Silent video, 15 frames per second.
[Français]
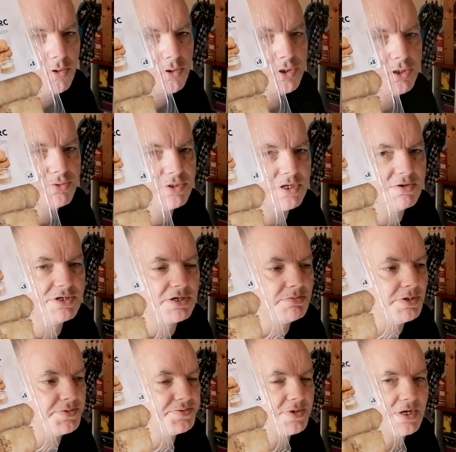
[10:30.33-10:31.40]
Donc si vous avez
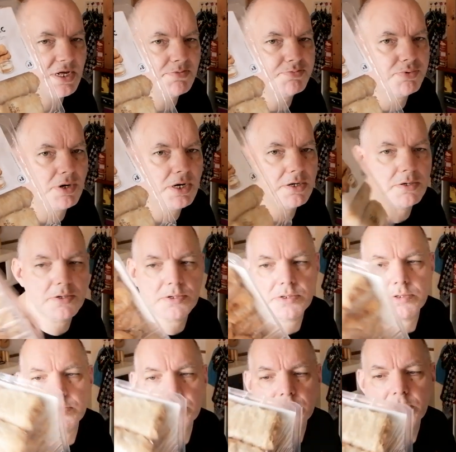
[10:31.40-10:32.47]
jamais fait à la poêle,
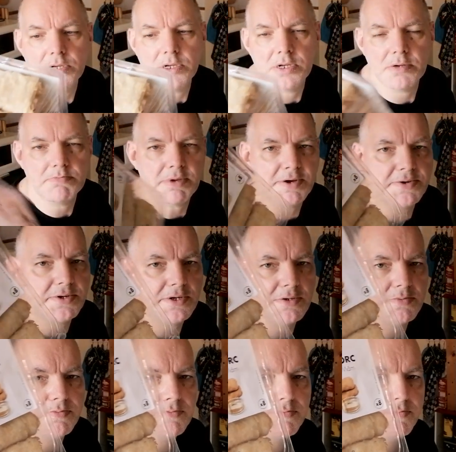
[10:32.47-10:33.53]
euh, bah,
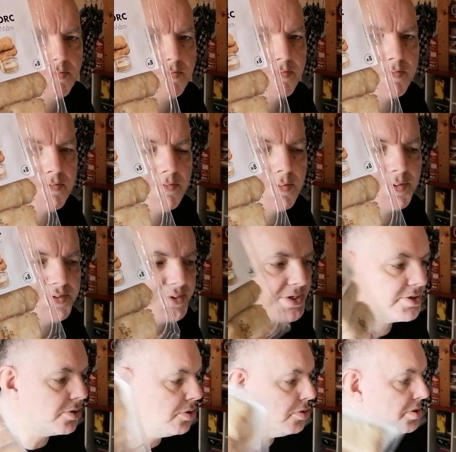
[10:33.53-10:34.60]

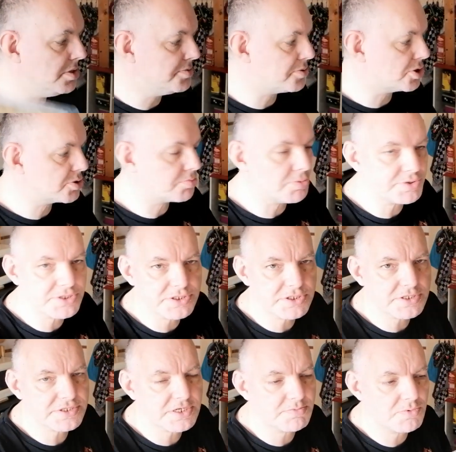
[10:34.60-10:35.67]
faites-le et franchement, c'est
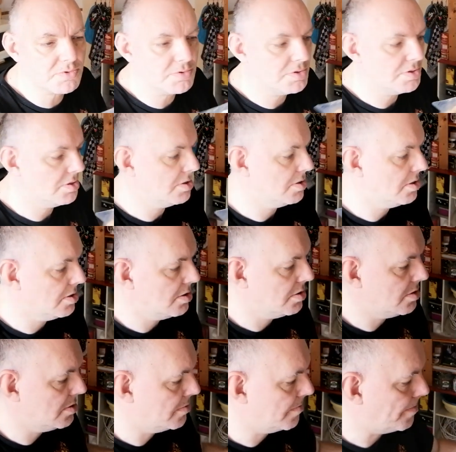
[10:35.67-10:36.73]
très très bon.
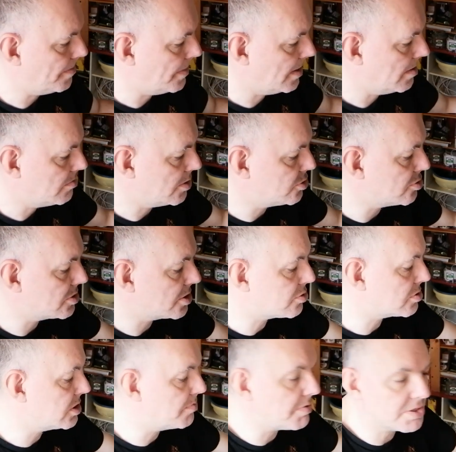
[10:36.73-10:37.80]
Bien sûr,
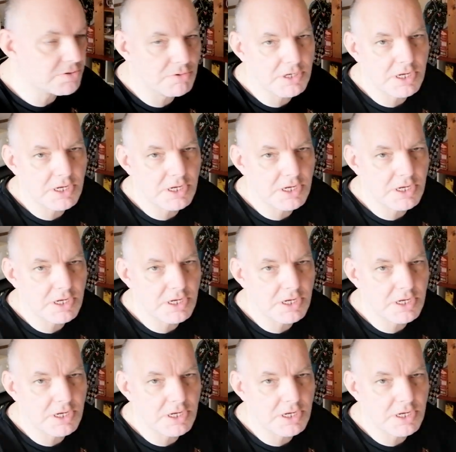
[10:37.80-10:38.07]
n'attendez pas